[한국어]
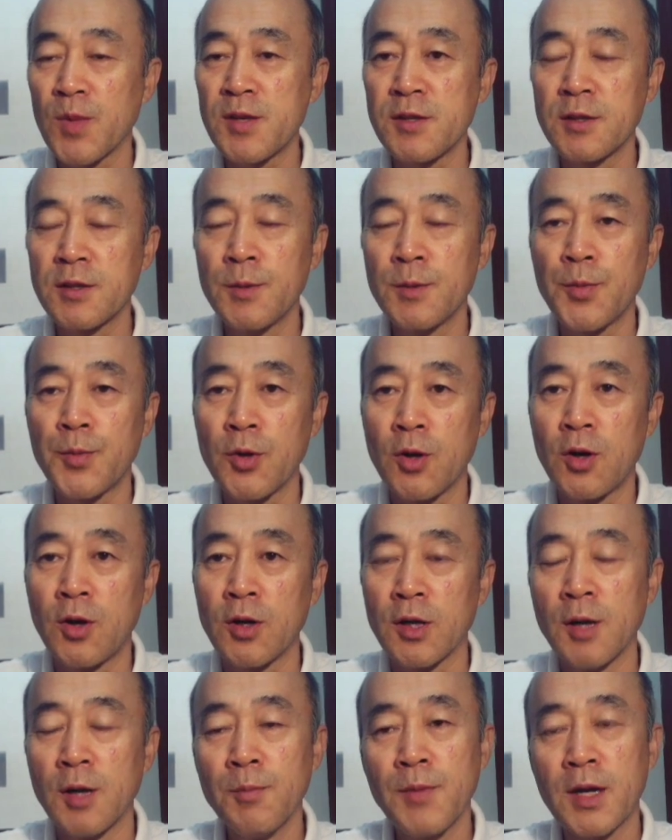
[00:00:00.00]
지금은
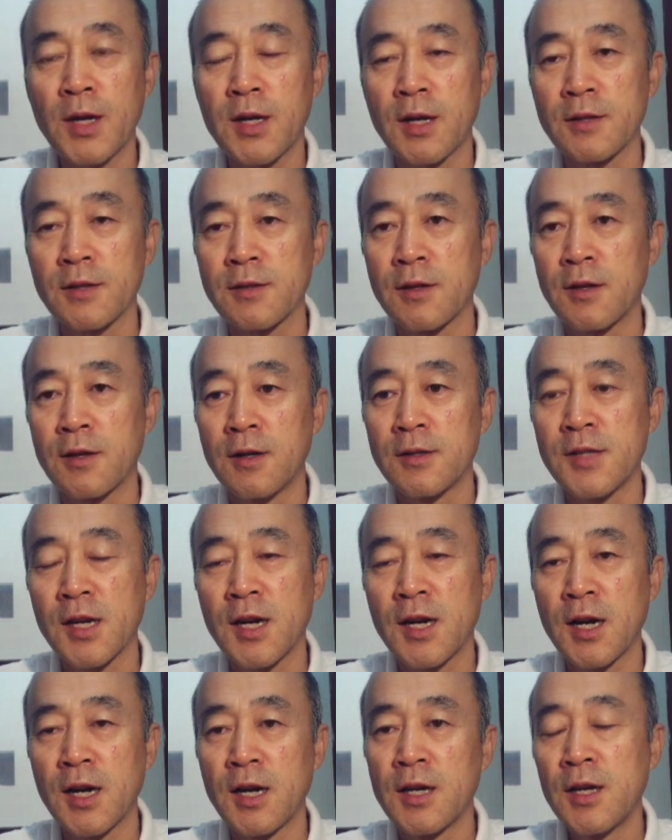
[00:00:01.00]
비록 연말이라서
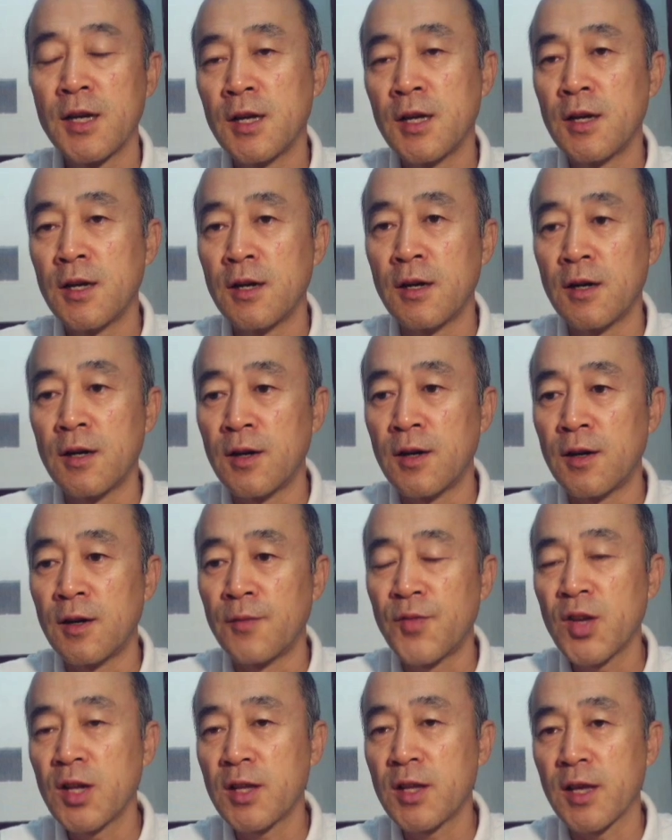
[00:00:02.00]
제가 어,
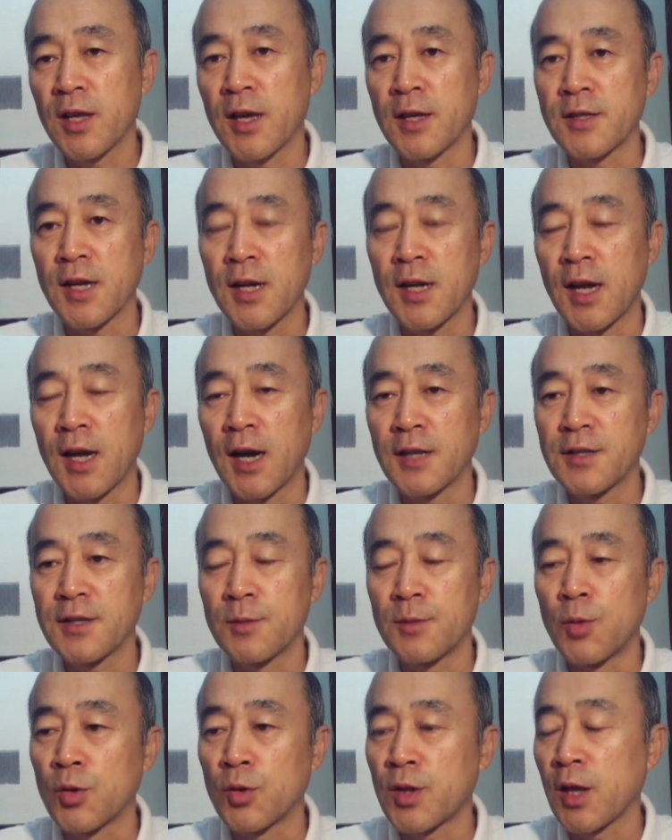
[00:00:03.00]
필드에 잘
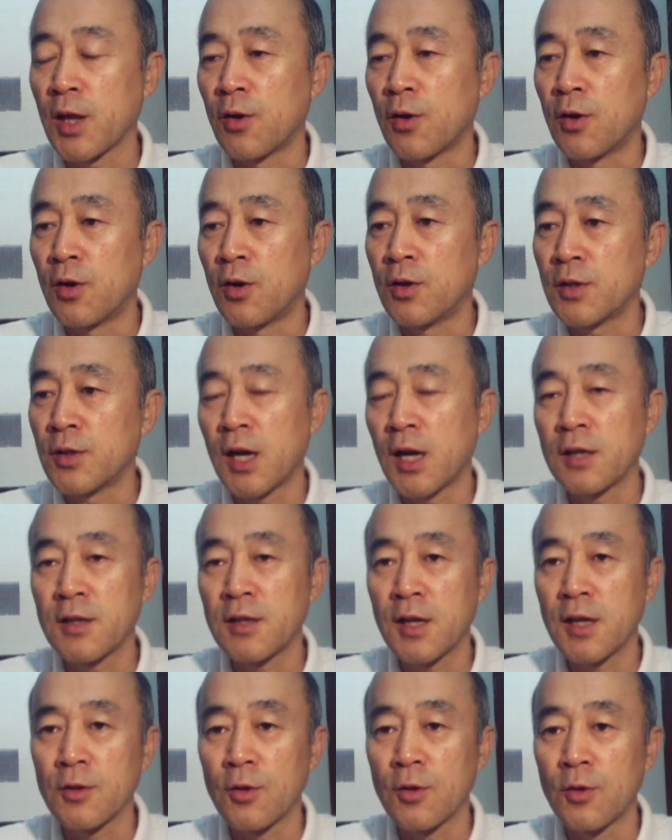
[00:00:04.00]
나가지를 못해요.
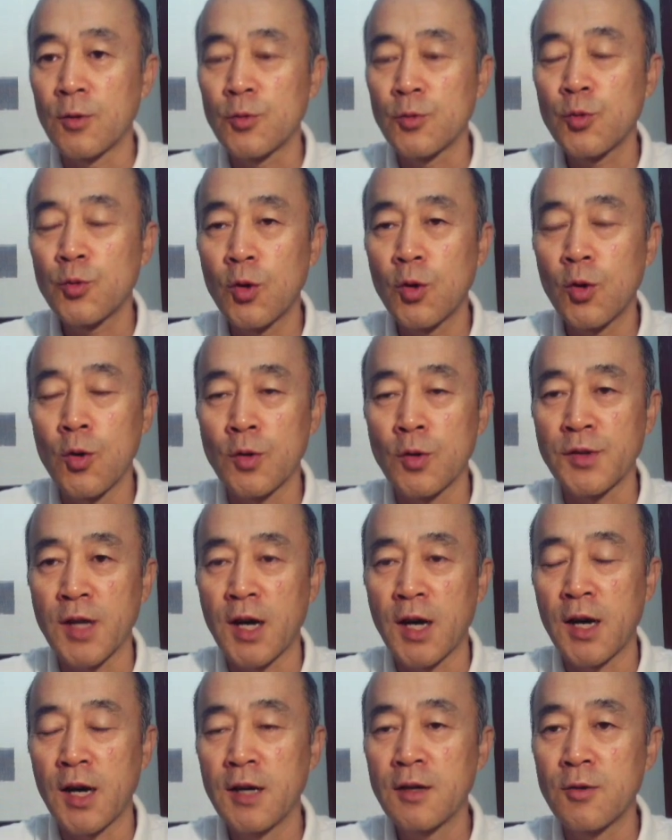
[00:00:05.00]
나가더라도 수로
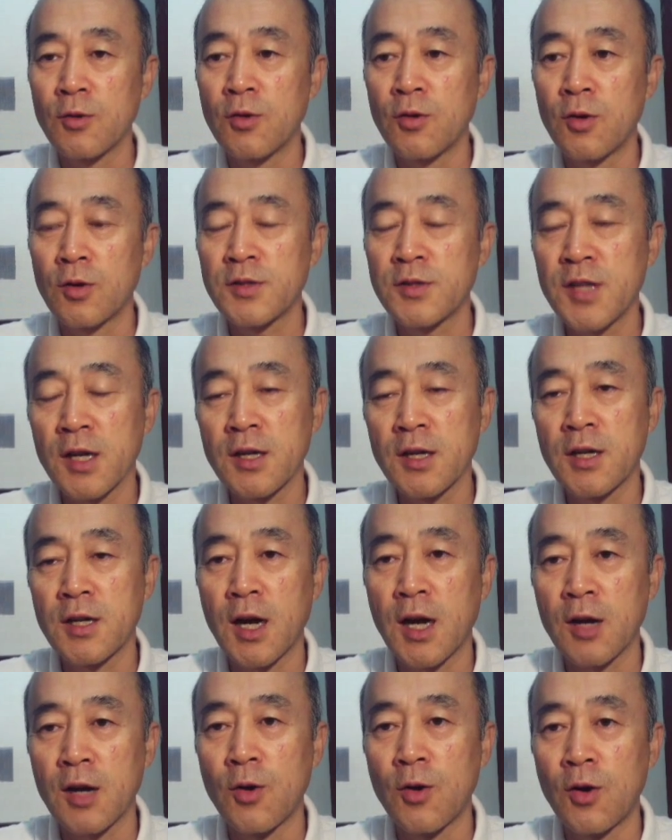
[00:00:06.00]
공사 그거
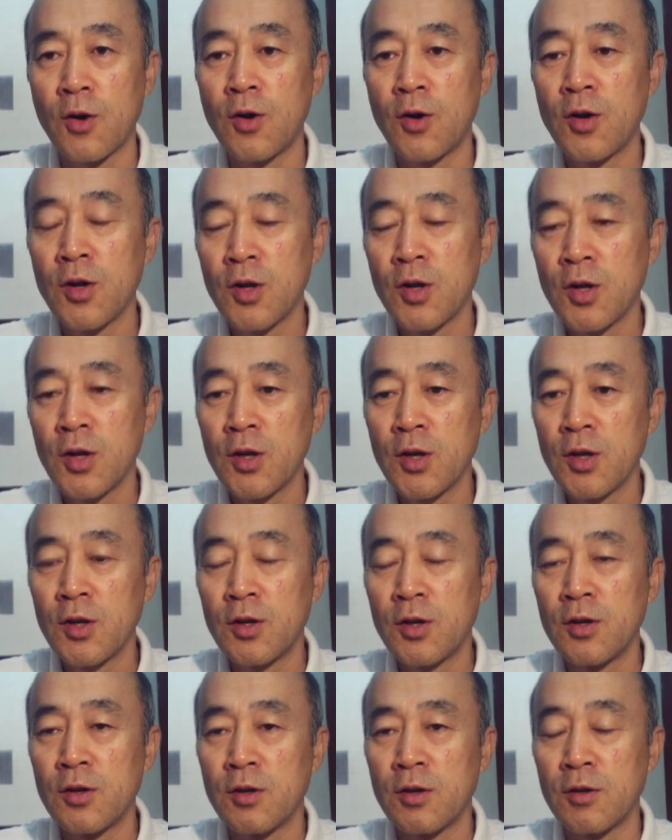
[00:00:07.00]
체크하고
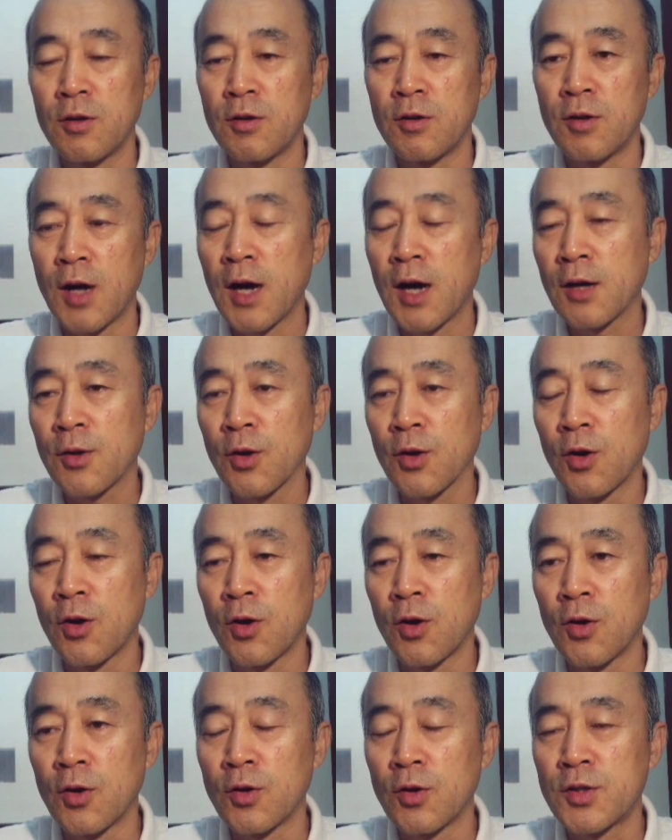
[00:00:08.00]
어,
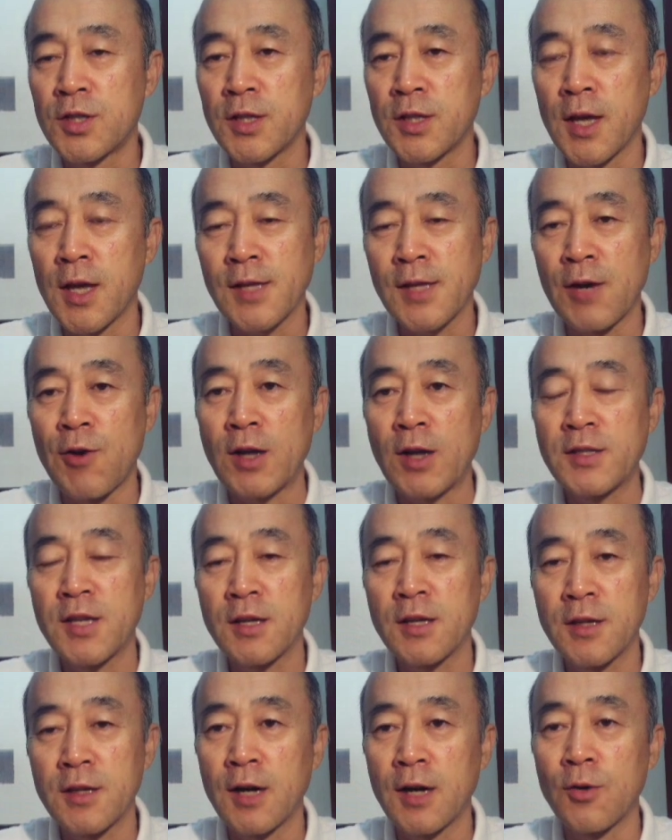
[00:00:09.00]
학교 진행 상황
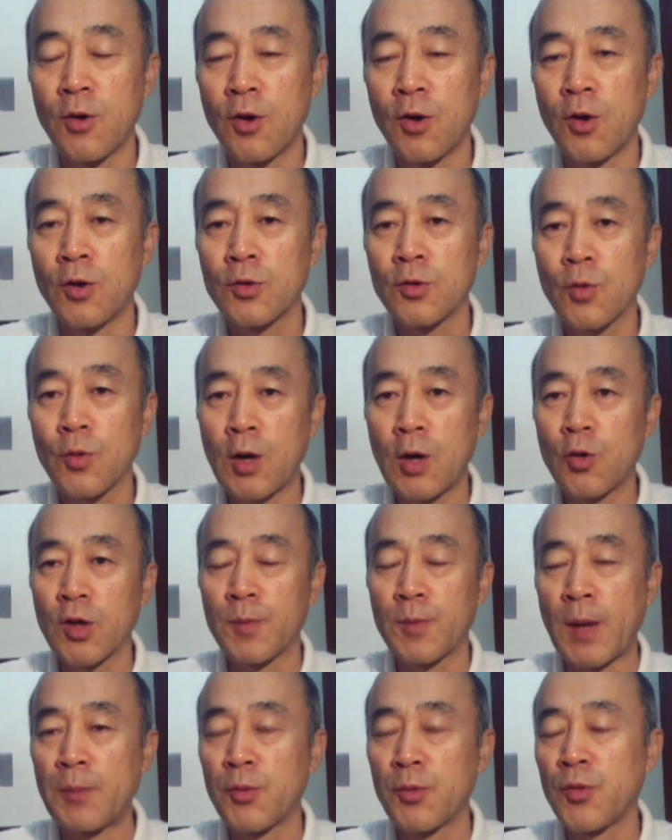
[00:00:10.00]
체크하고
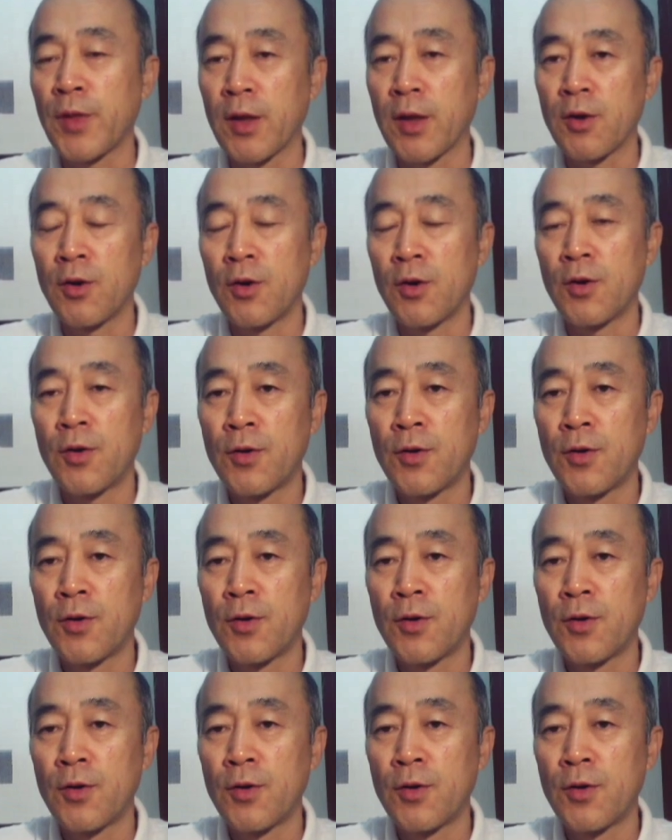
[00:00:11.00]
돌아오기 바쁜데요.